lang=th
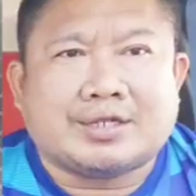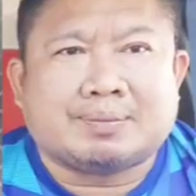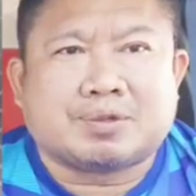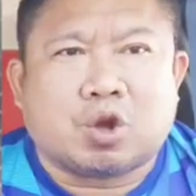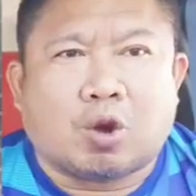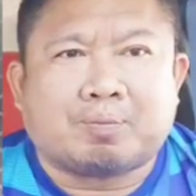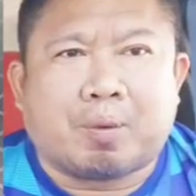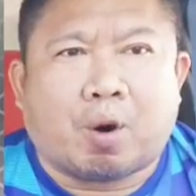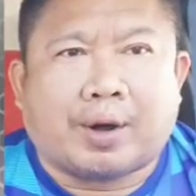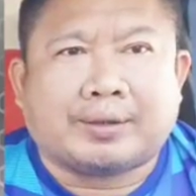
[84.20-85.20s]

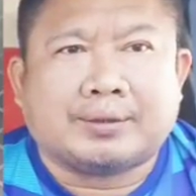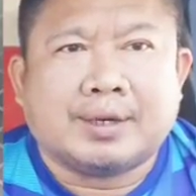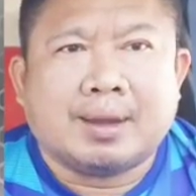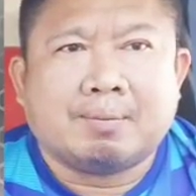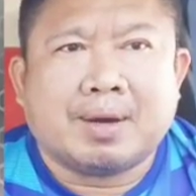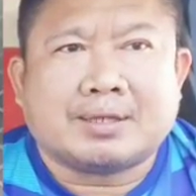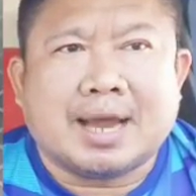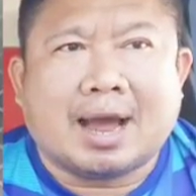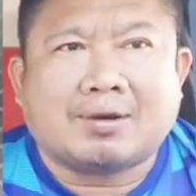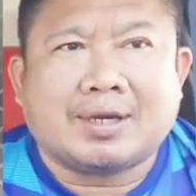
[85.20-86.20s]
112ปอนด์เมื่อ
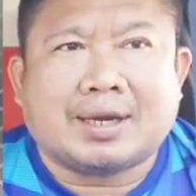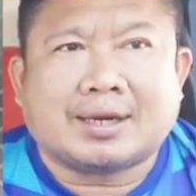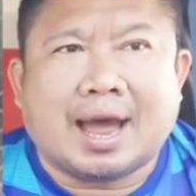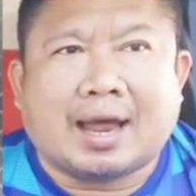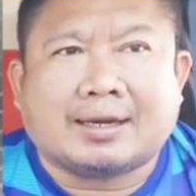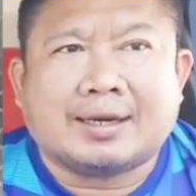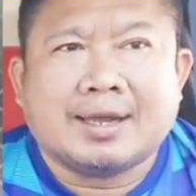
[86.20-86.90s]
เช้านี้ทางด้าน